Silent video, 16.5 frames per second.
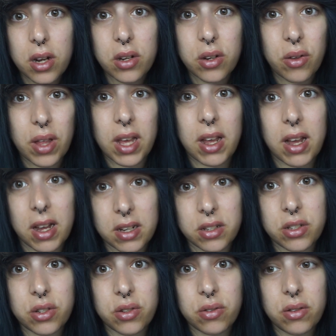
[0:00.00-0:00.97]
no
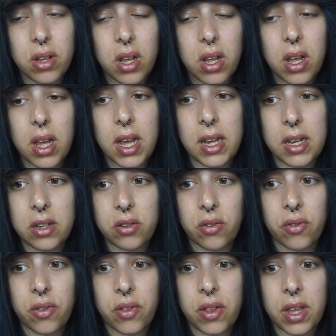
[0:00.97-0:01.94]
descanso
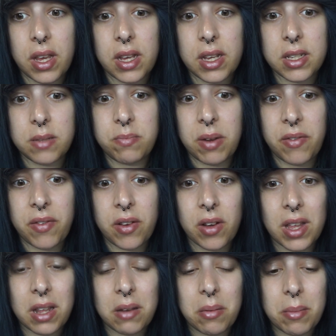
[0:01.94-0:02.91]
entonces
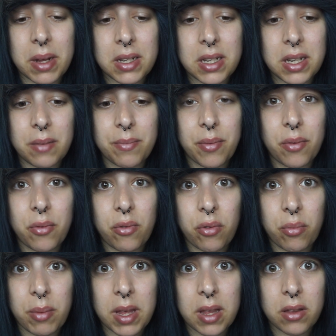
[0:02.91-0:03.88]
prefiero quedarme más tiempo
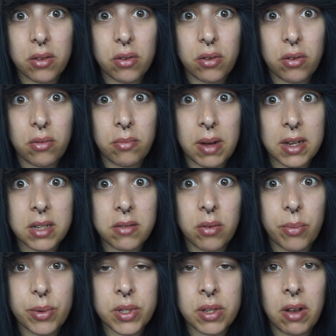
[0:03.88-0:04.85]
durmiendo lo
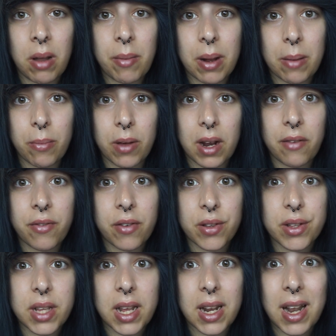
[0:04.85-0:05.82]
máximo posible para poder
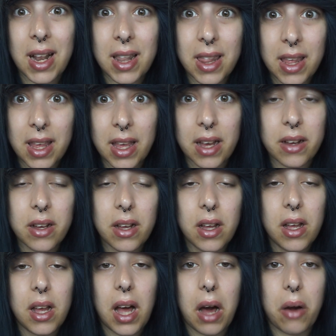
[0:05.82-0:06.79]
afrontar el día.
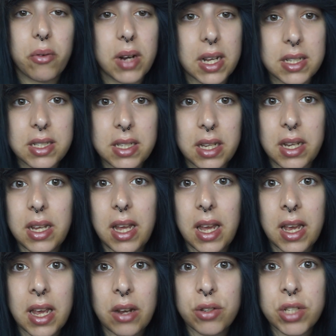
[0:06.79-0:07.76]
Aún así,
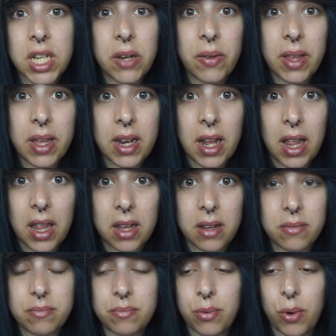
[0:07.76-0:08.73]
es que no sirve de
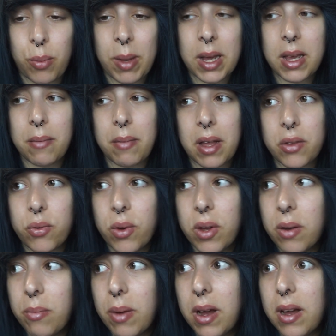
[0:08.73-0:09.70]
nada, por más que más
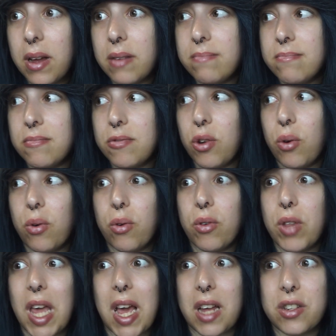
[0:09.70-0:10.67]
duerma,
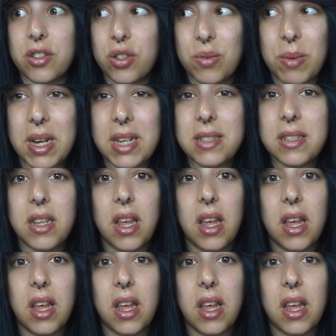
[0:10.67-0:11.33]
no descanso más